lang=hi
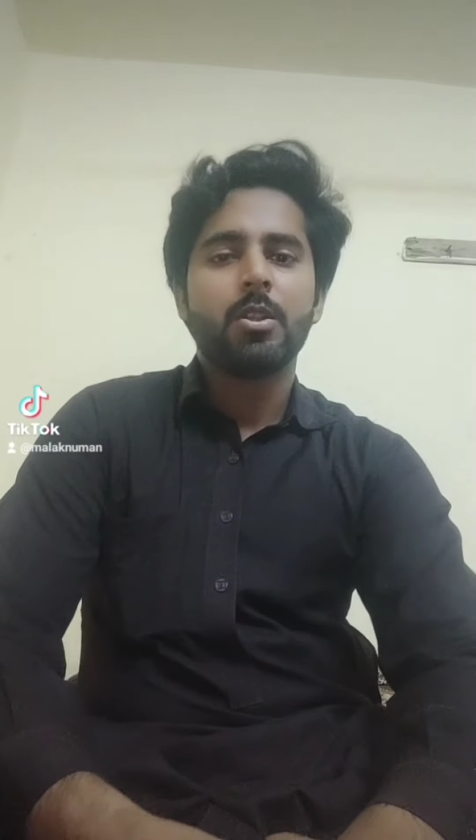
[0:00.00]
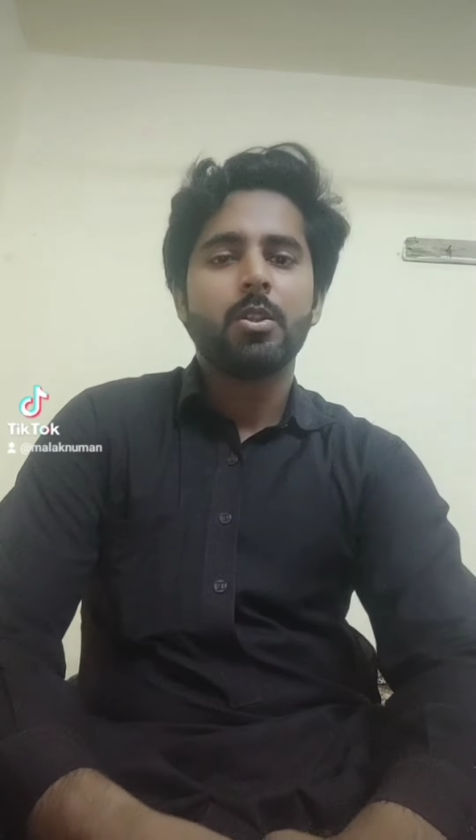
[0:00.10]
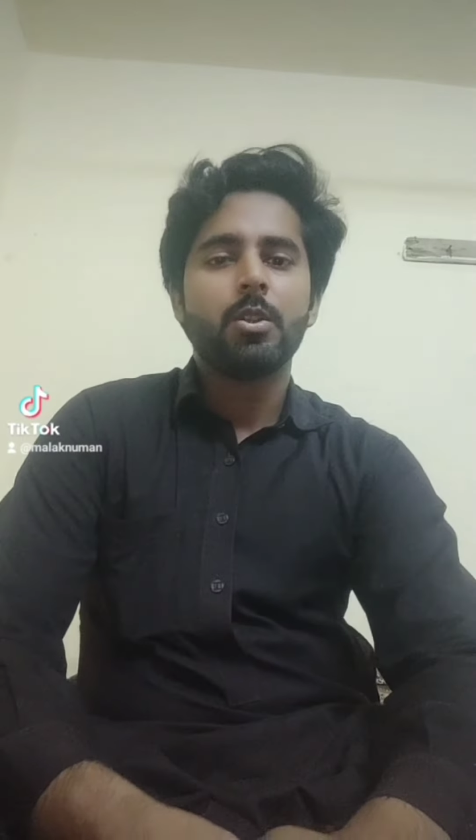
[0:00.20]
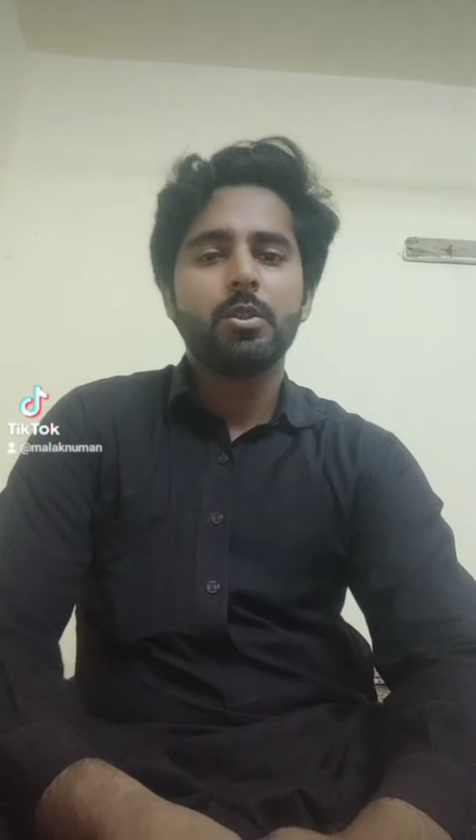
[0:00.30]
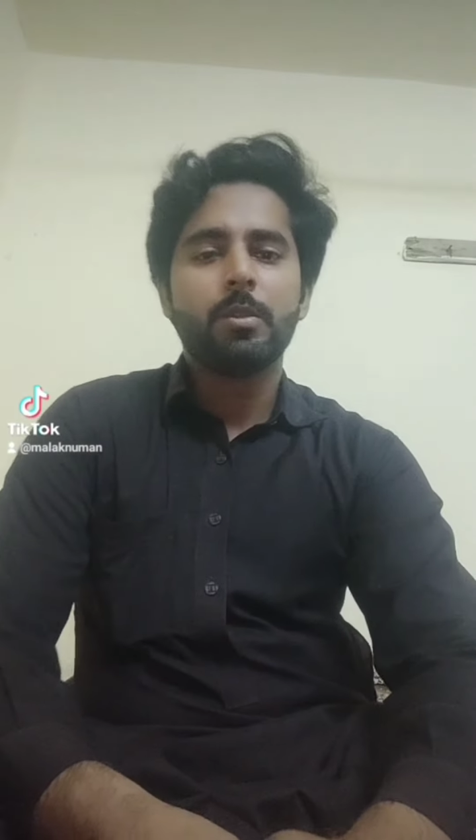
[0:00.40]
तो
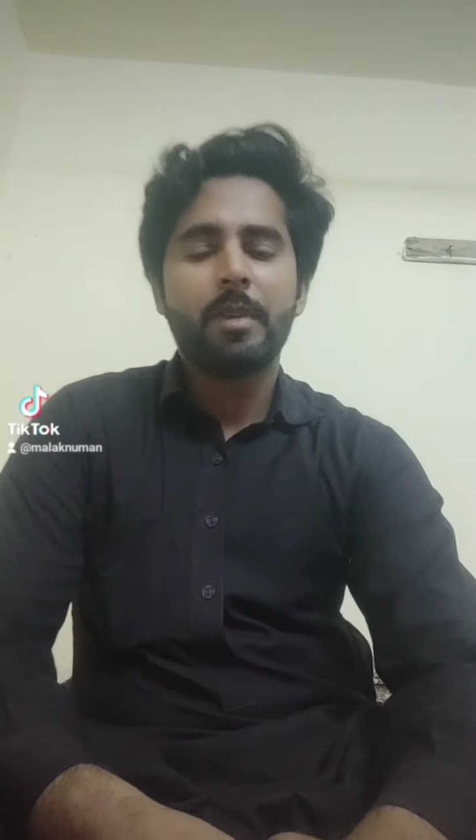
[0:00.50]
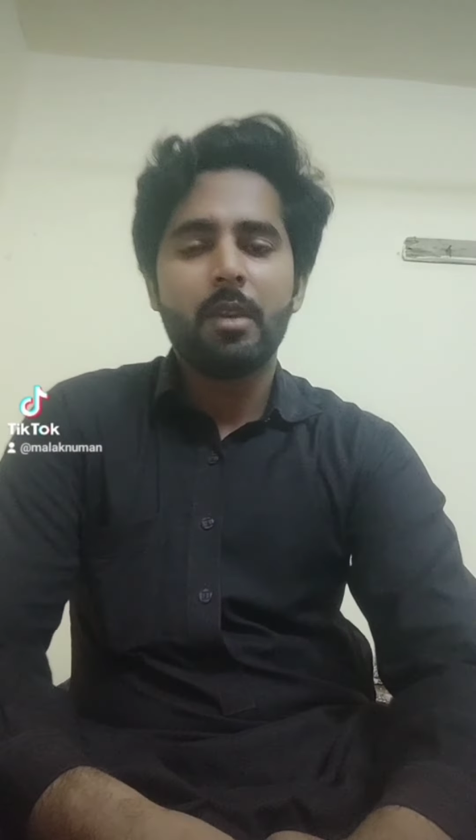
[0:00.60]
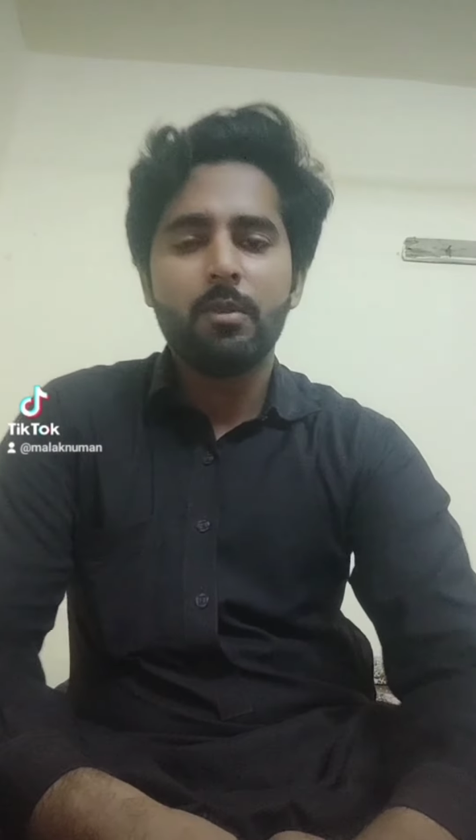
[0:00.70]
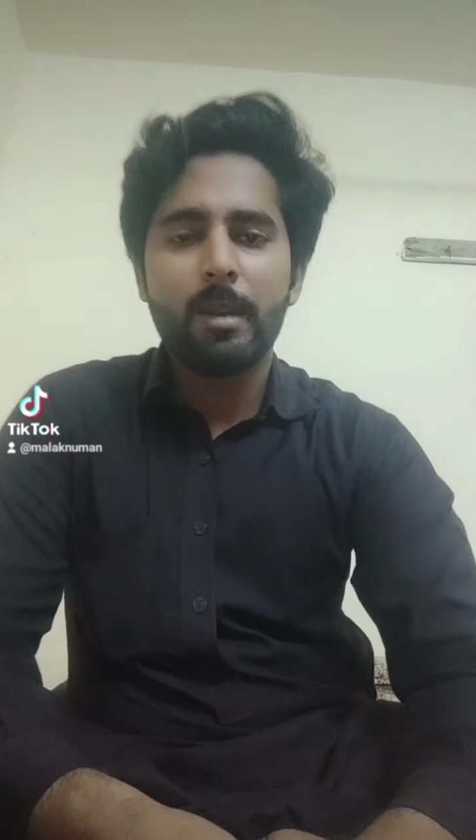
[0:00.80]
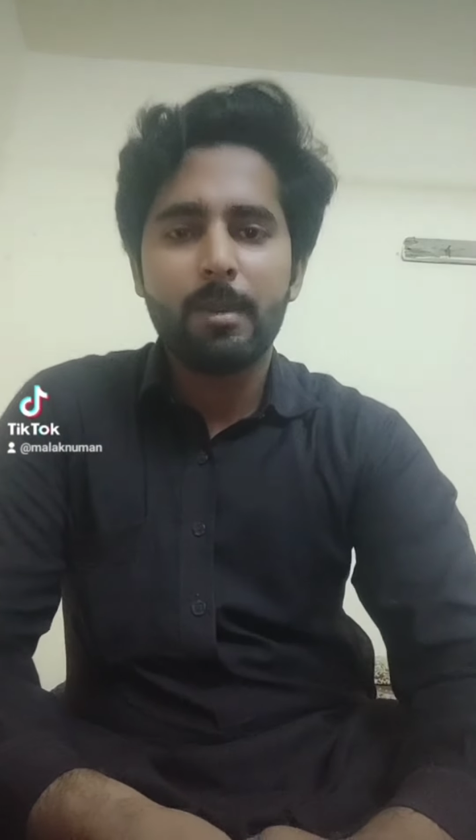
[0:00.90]
दोस्तों मैं
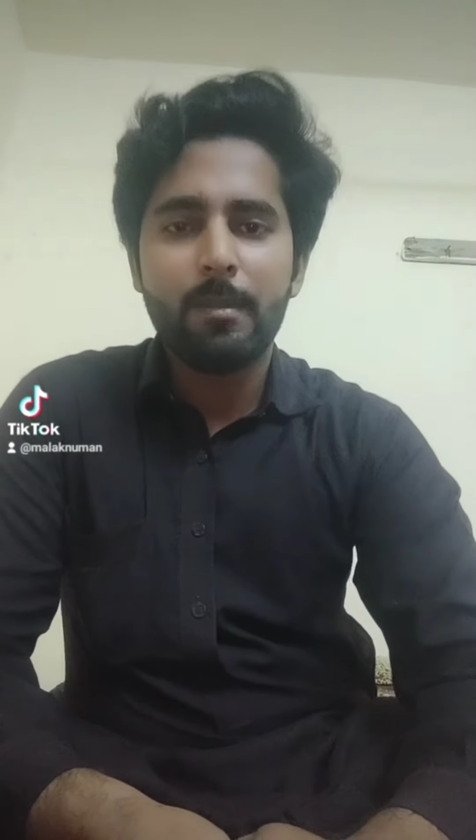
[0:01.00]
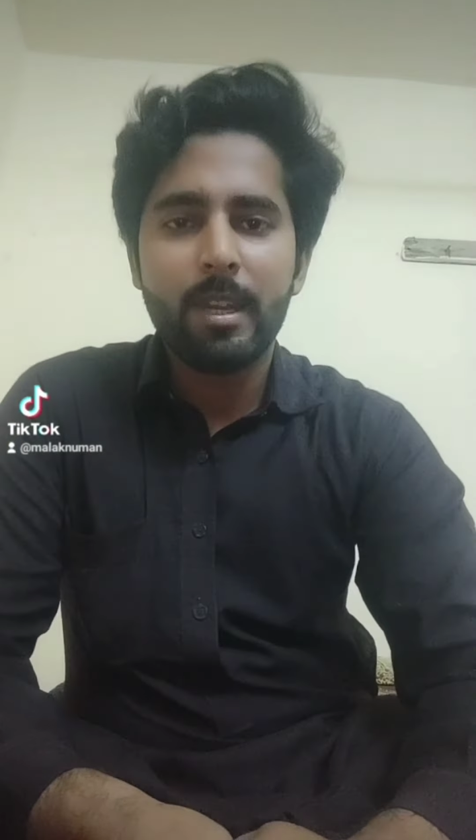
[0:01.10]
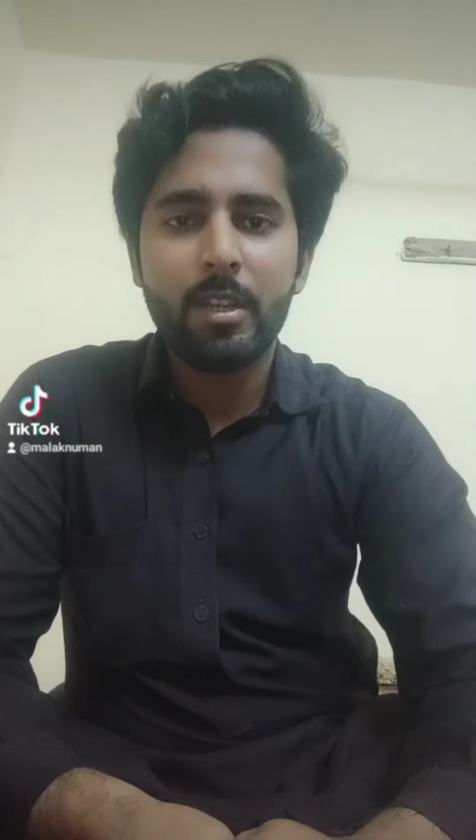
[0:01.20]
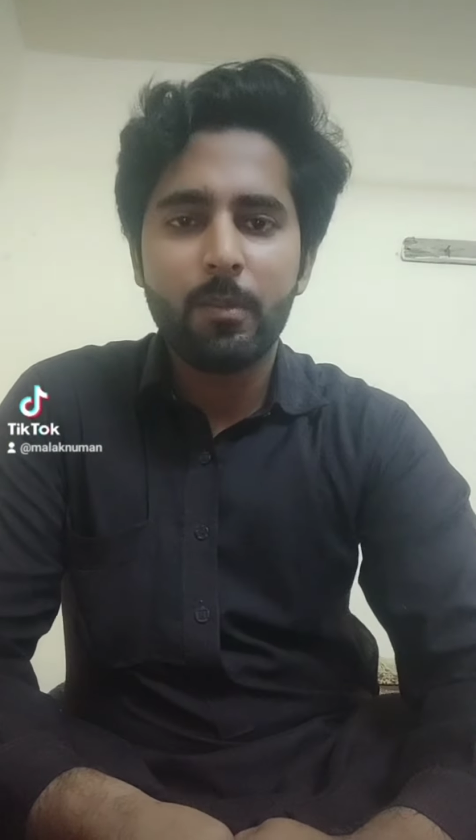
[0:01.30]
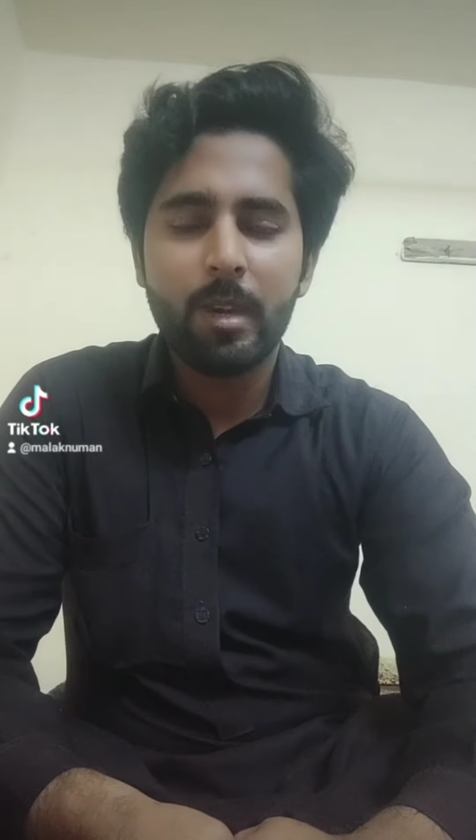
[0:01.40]
हूँ आपका
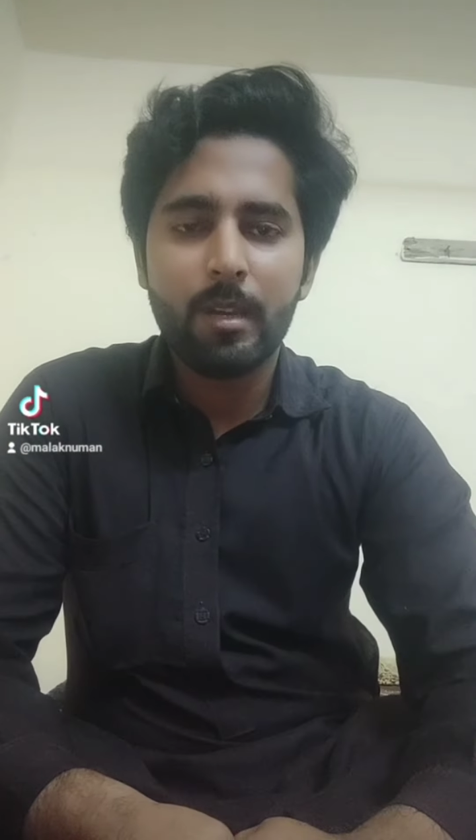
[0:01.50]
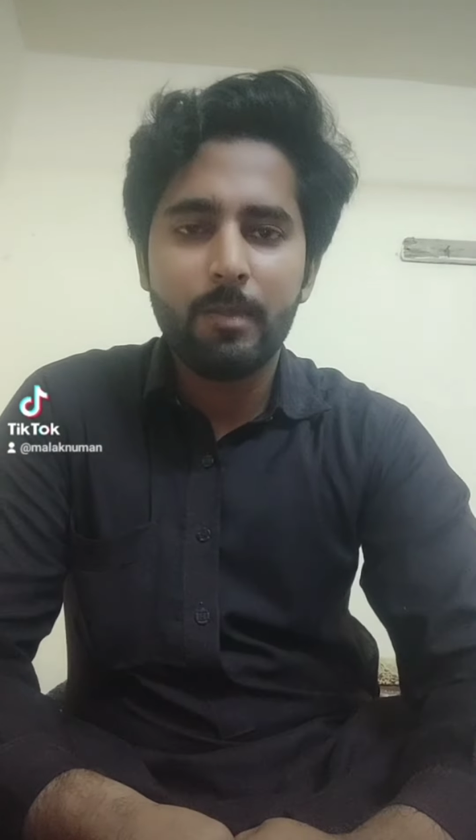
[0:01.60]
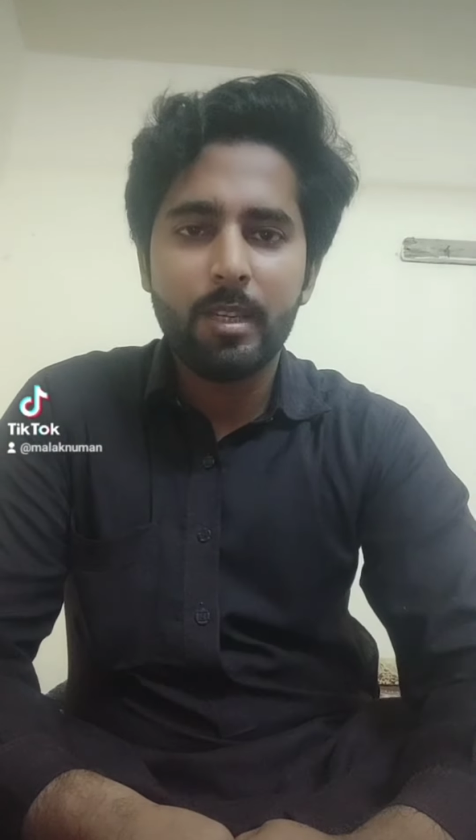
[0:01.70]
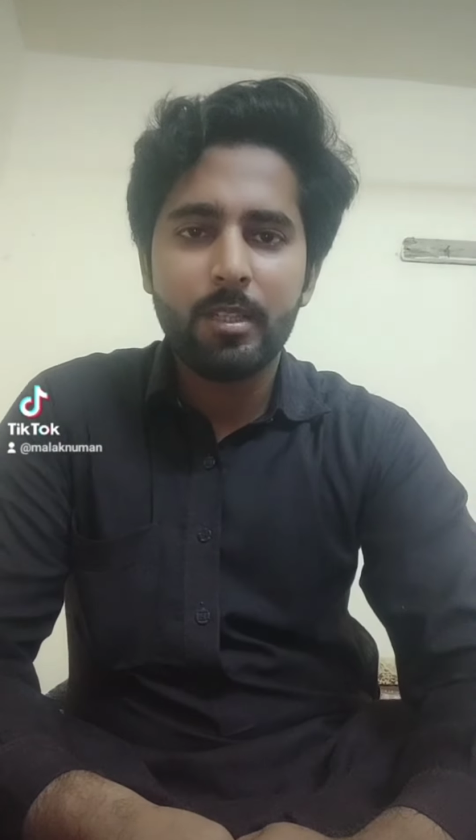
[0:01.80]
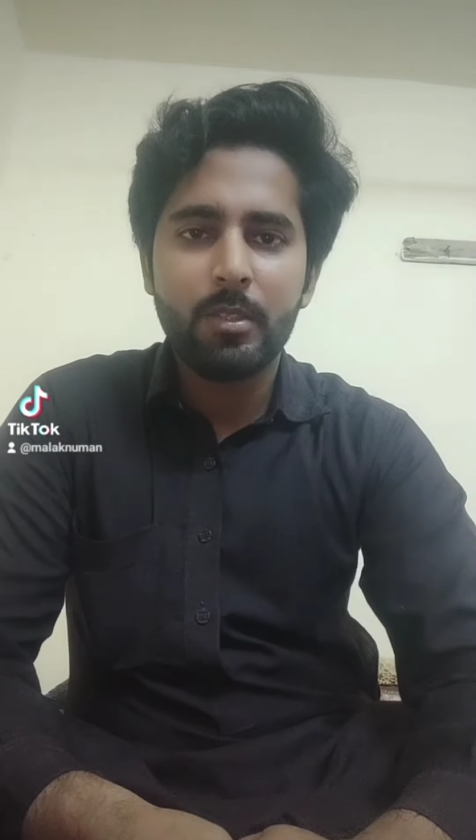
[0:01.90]
भाई नुमान
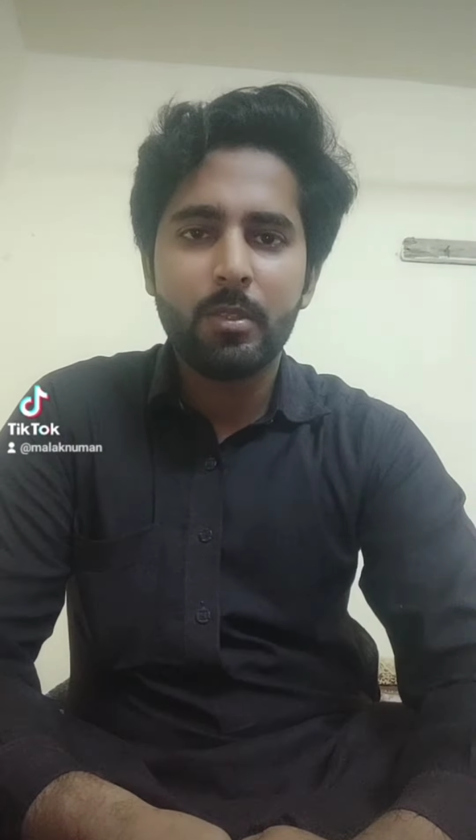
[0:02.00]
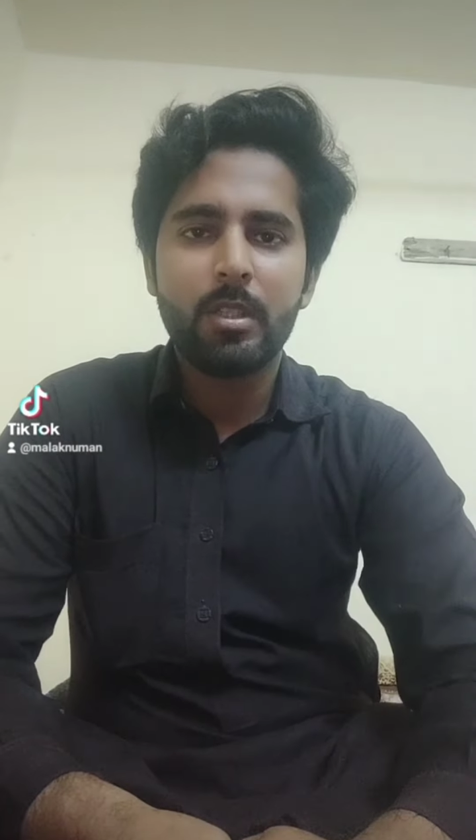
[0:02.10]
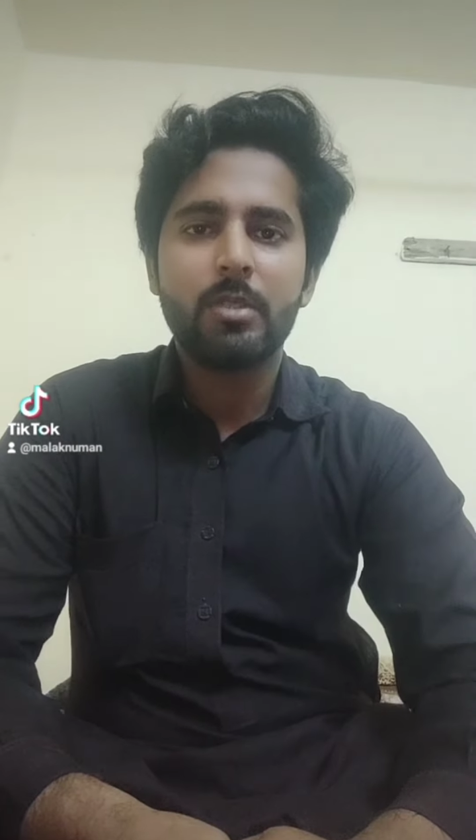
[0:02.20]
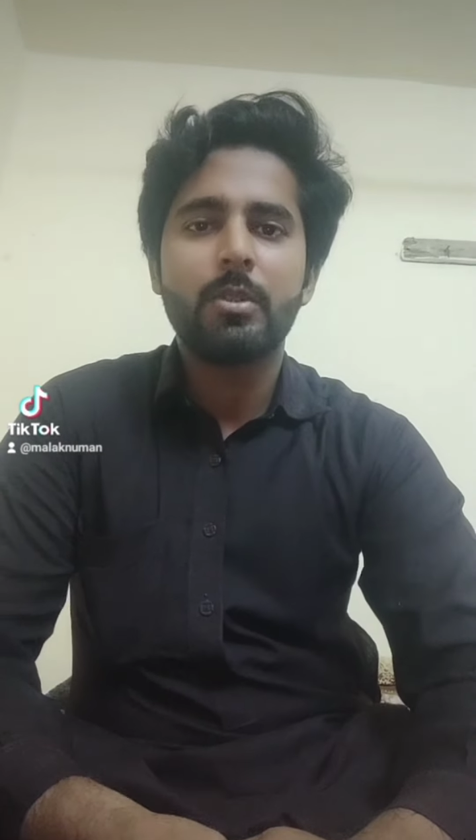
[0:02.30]
मलिक जो कि